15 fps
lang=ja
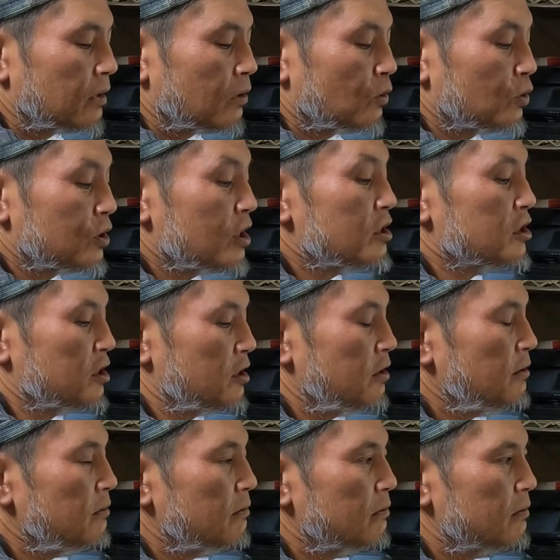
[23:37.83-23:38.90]
小三
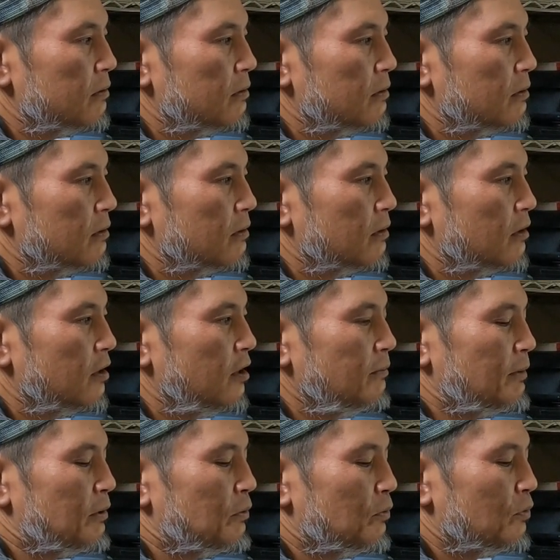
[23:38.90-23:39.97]
心、
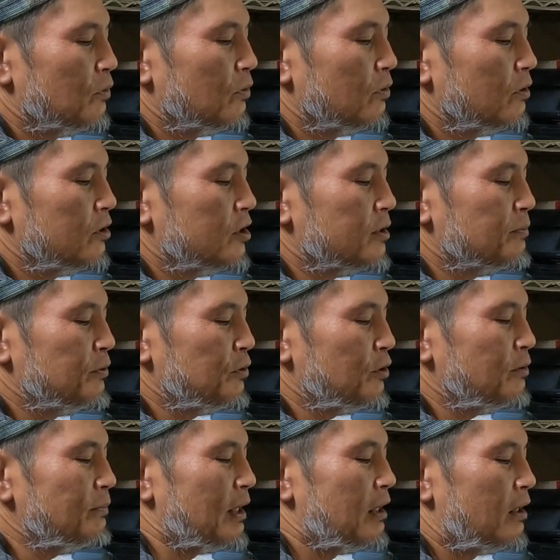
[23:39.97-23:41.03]
今、自分の
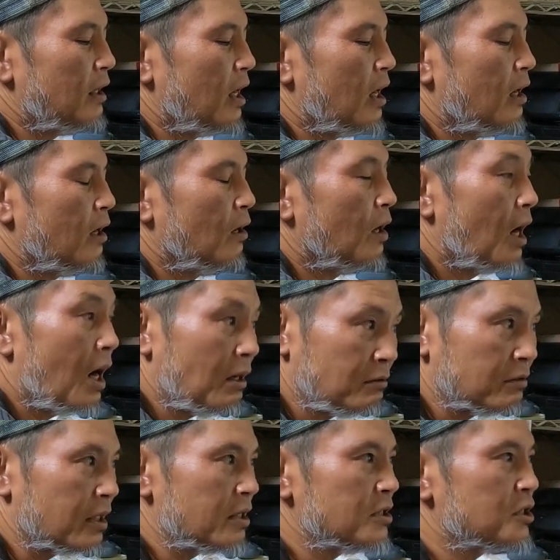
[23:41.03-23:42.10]
今、ある
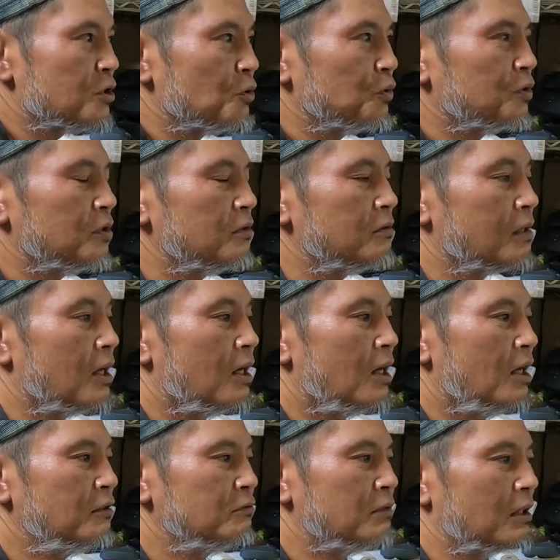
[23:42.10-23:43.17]
現象っていうのが
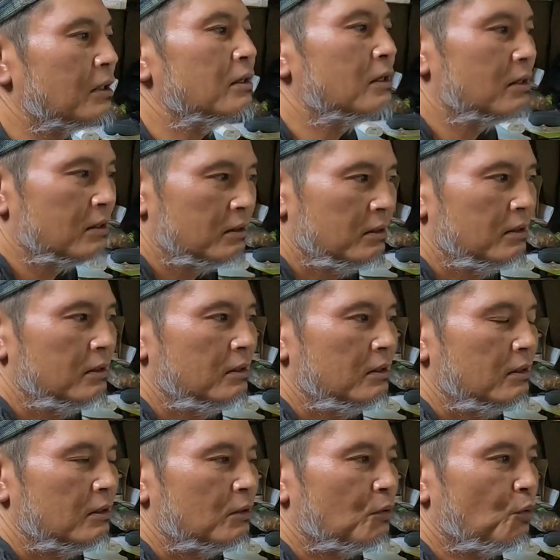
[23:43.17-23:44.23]
あるわけやん。
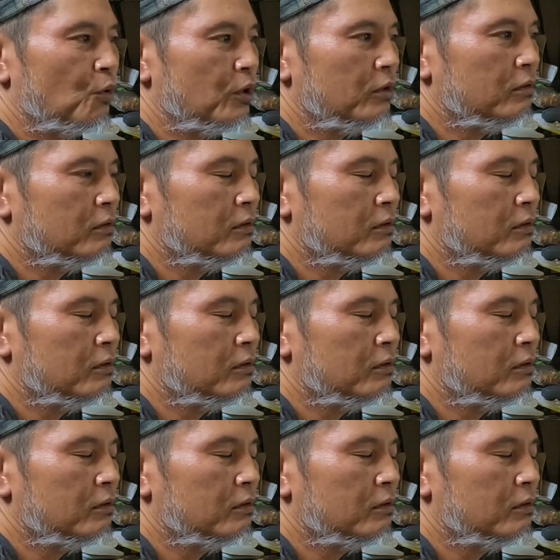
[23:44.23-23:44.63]
これ